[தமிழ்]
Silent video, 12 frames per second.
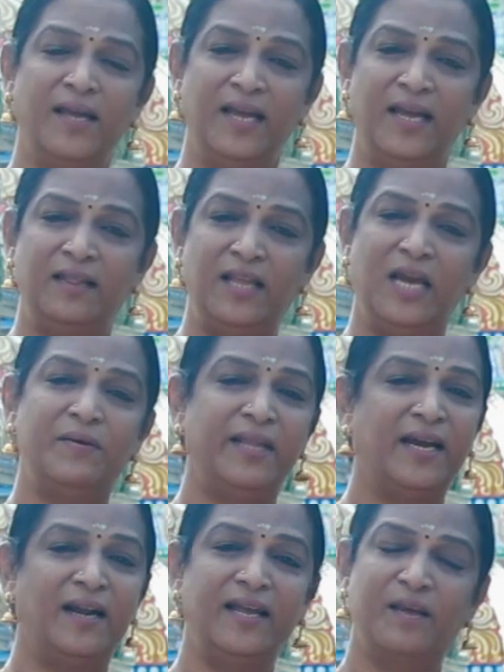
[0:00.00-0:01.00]
விதமான
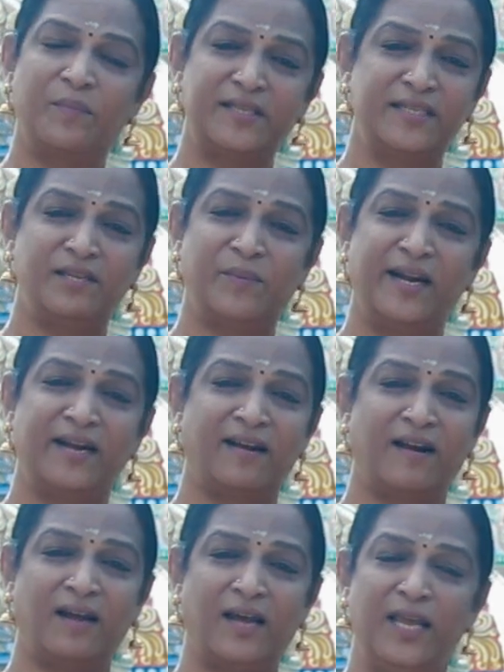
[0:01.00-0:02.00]
தேவதைகளை இங்கே பிரதிஷ்டை பண்ணிட்டு
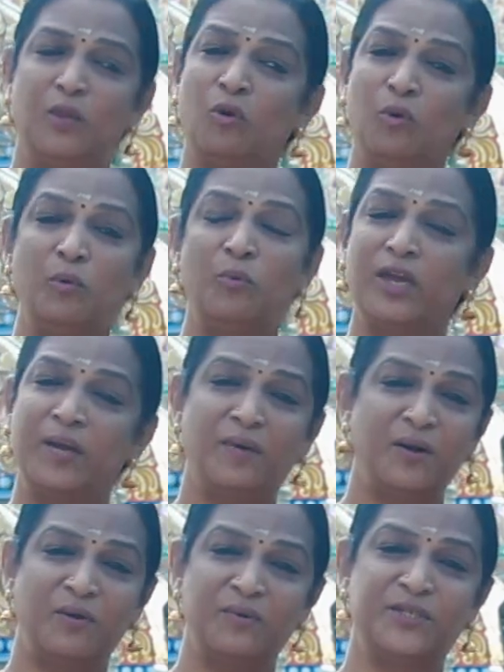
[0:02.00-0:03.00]
இருக்கிறாங்க இது ரொம்ப முக்கியமான ஒரு